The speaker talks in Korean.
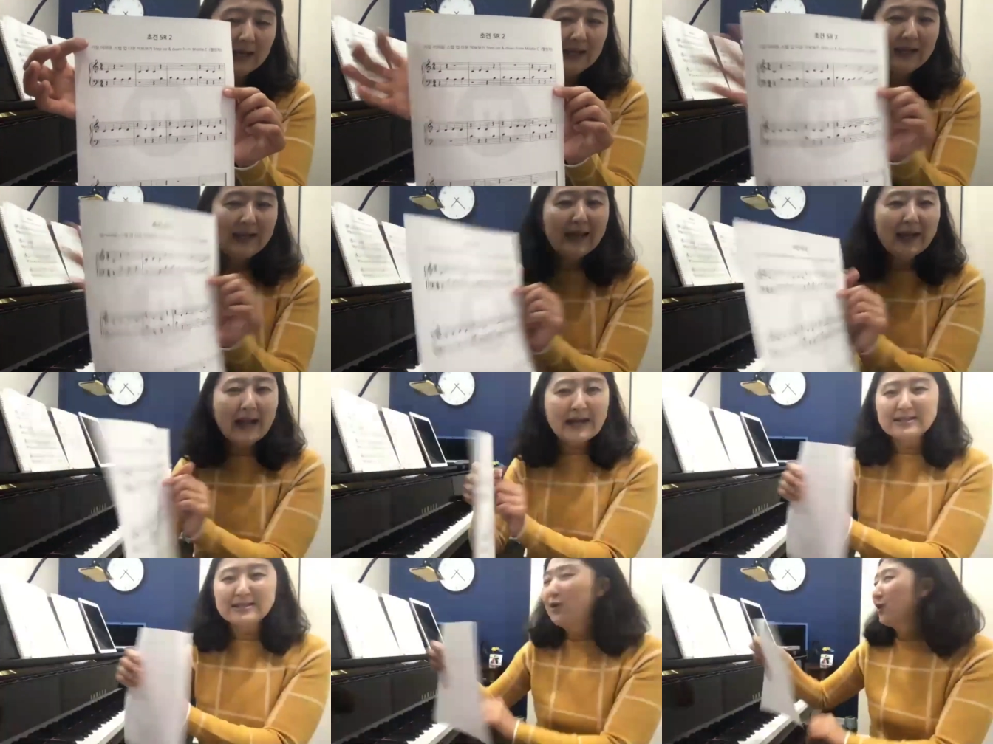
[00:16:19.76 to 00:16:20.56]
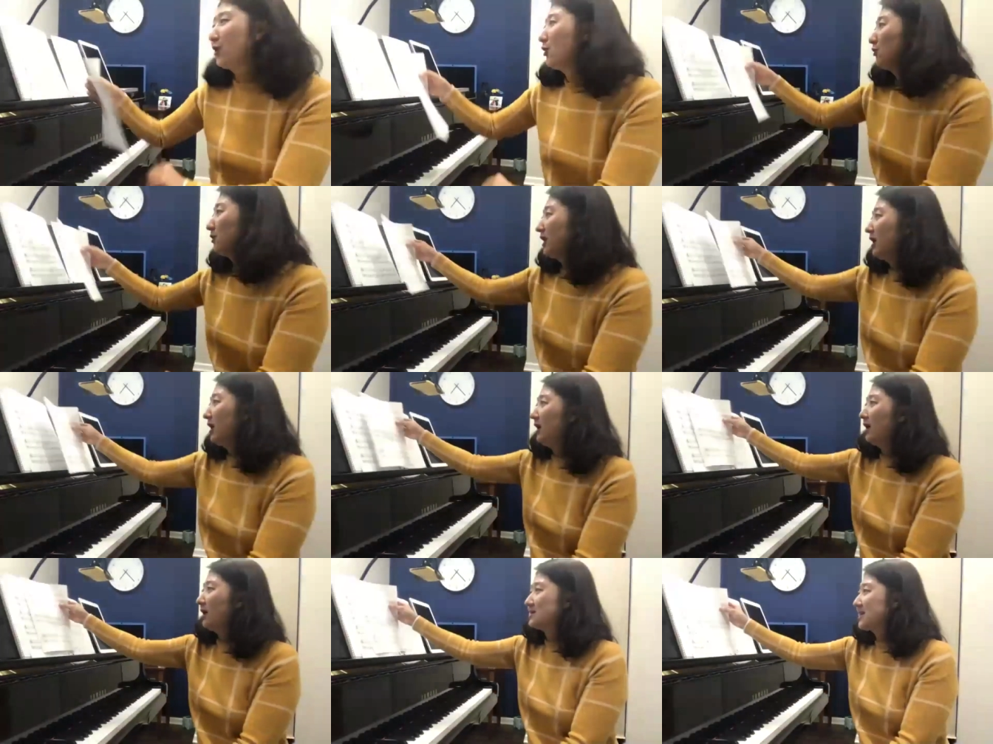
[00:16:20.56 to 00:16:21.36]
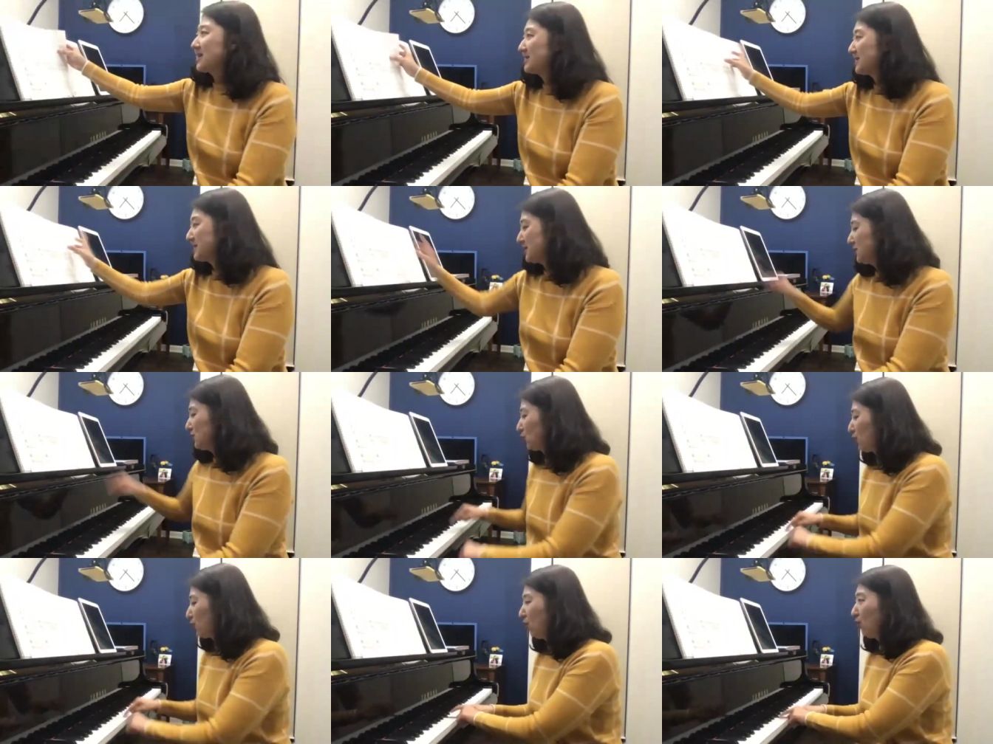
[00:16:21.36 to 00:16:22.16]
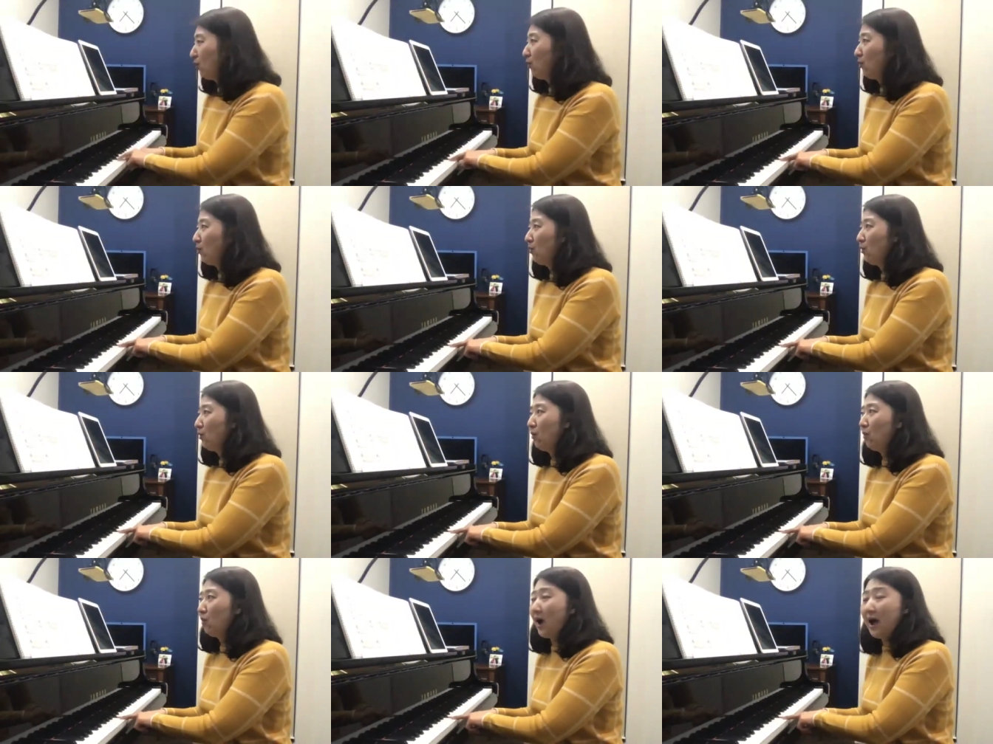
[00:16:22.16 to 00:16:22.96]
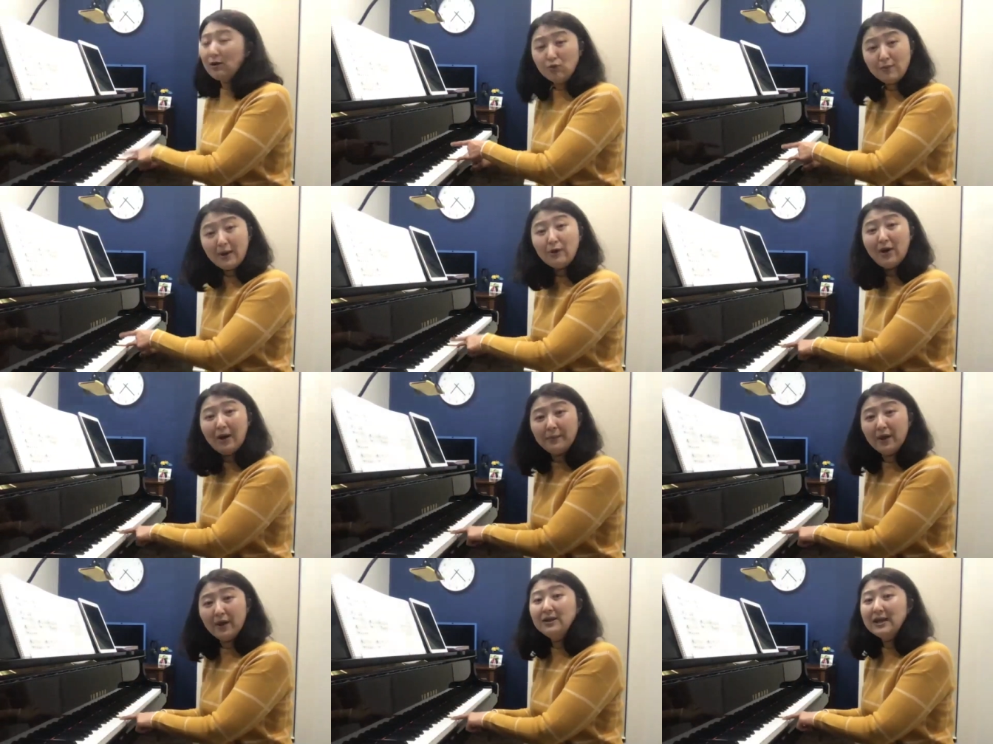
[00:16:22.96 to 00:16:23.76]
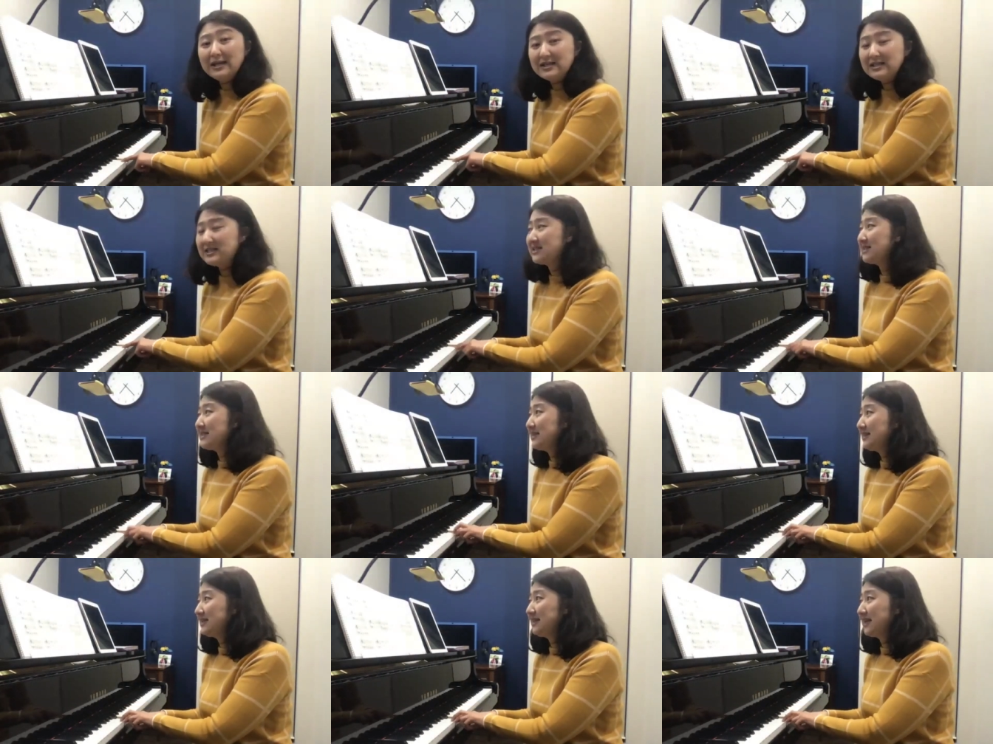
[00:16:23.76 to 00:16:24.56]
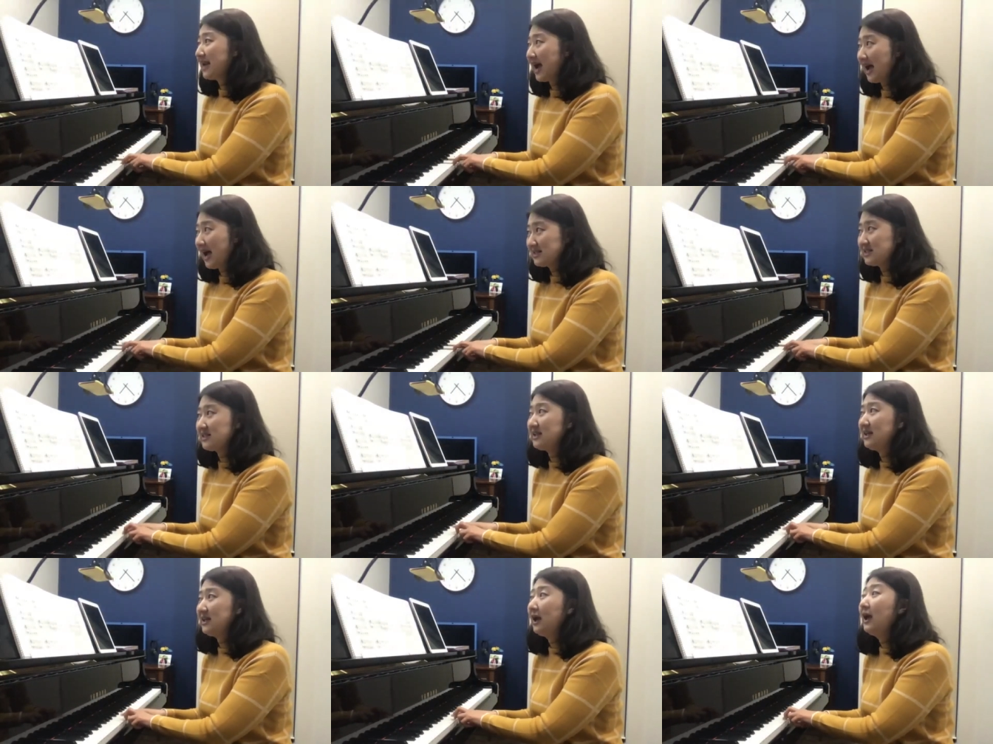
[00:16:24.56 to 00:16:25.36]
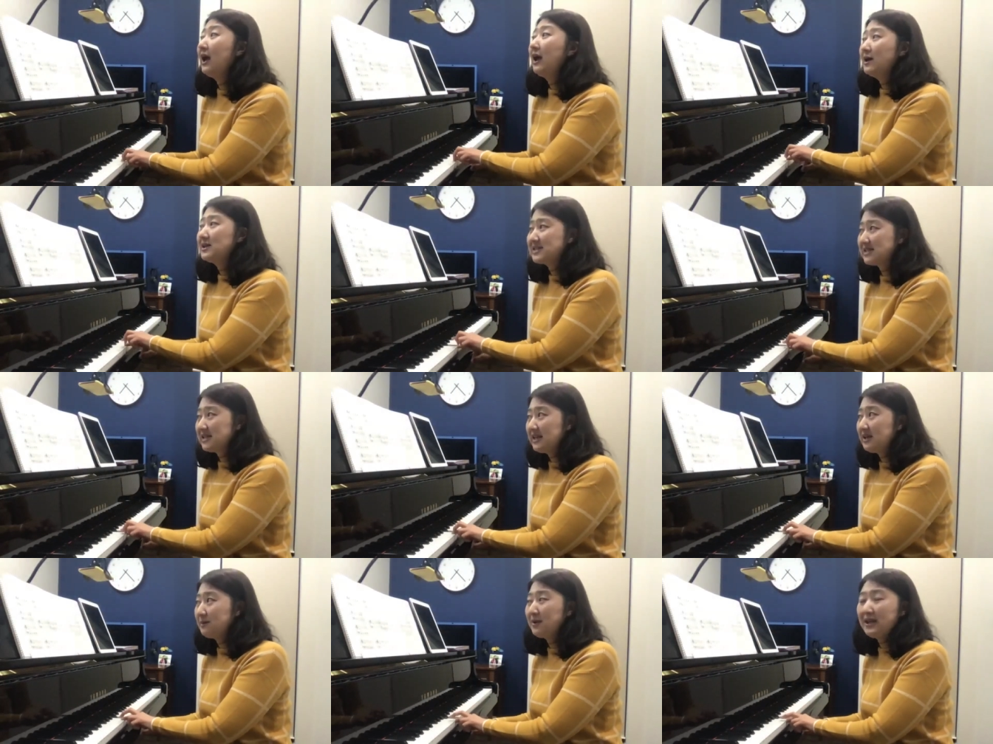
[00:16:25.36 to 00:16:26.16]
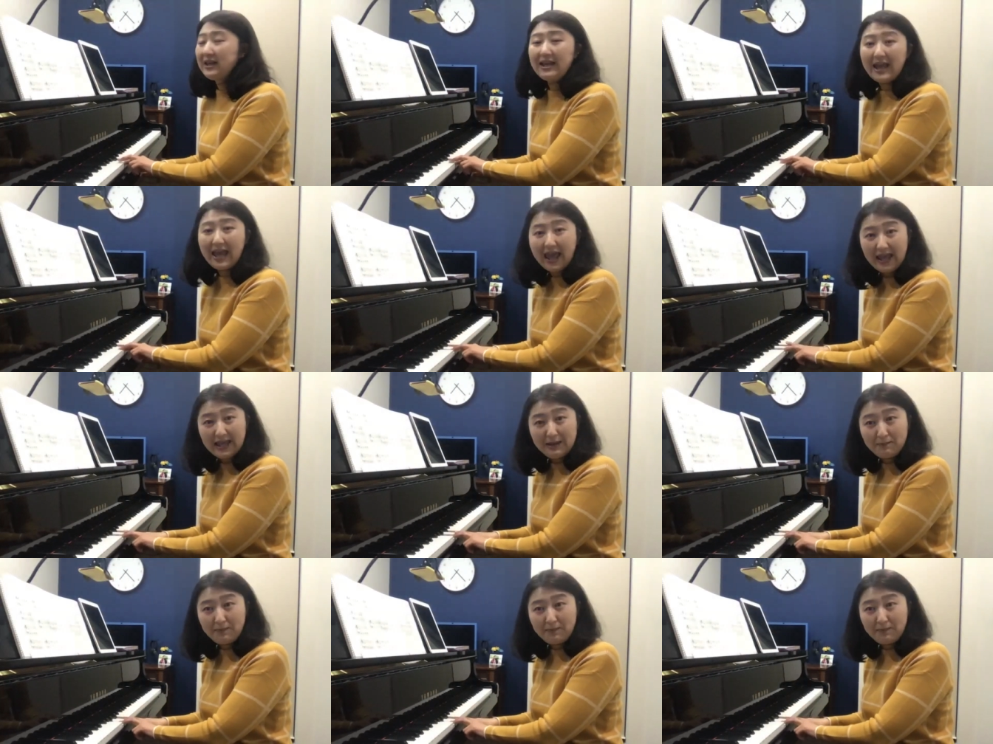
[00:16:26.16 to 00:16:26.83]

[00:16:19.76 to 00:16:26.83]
이게 가장 어려운 게 사실은 도 한국말로 하면 시 나, 시 C, D, A,